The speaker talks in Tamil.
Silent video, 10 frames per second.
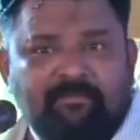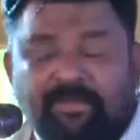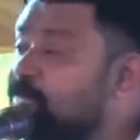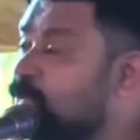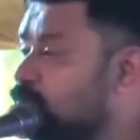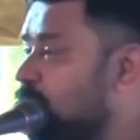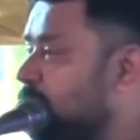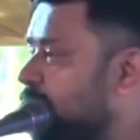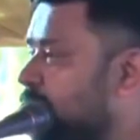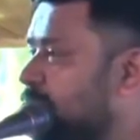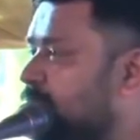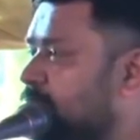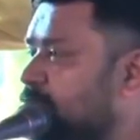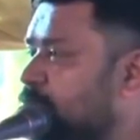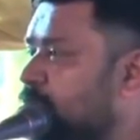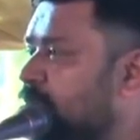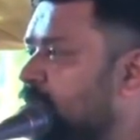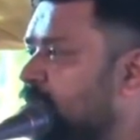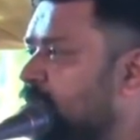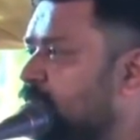வைரமுத்து சொன்ன மாதிரி என்னைக்கு என்
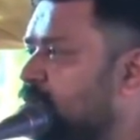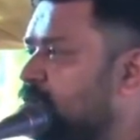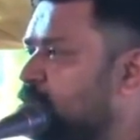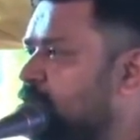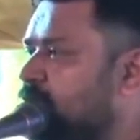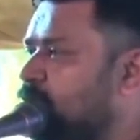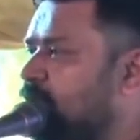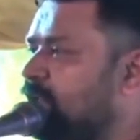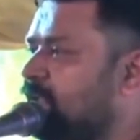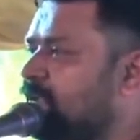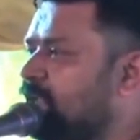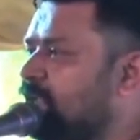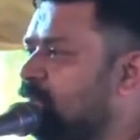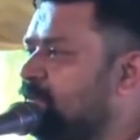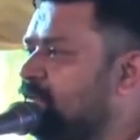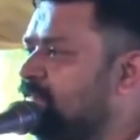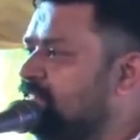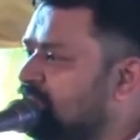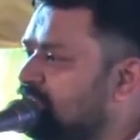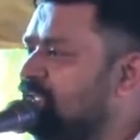பொண்டாட்டி என்னை விட்டு போனாலும் அன்னைக்கே எம்படுக்க
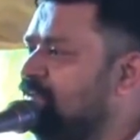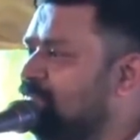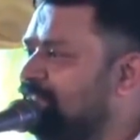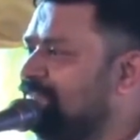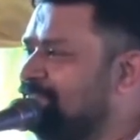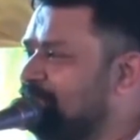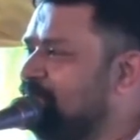தென்னைக்கு வந்துருச்சு